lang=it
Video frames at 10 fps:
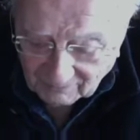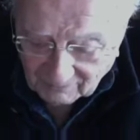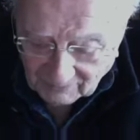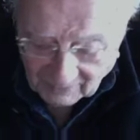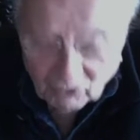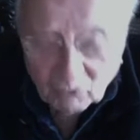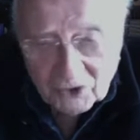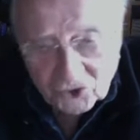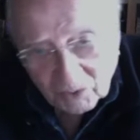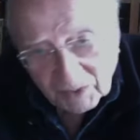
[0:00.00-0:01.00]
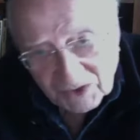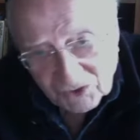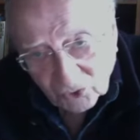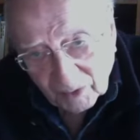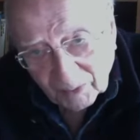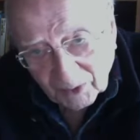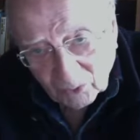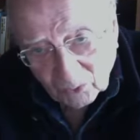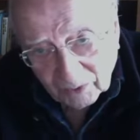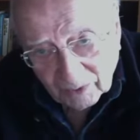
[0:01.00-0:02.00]
ricomincia una storia per
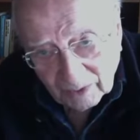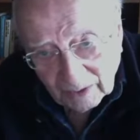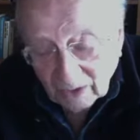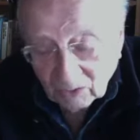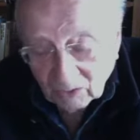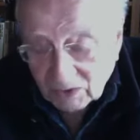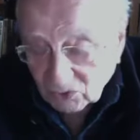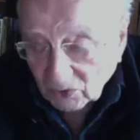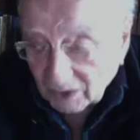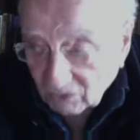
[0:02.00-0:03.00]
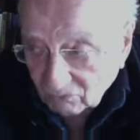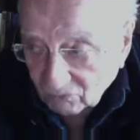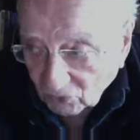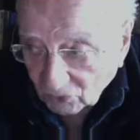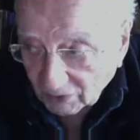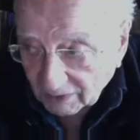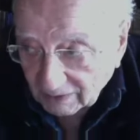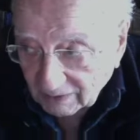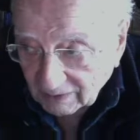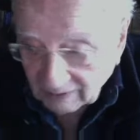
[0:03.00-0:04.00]
lui, una storia che non vuole,
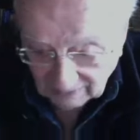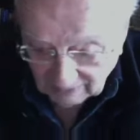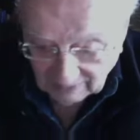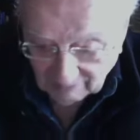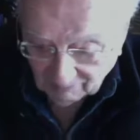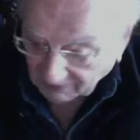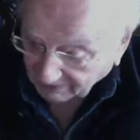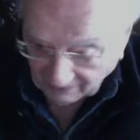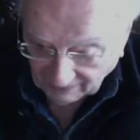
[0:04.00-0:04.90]
perché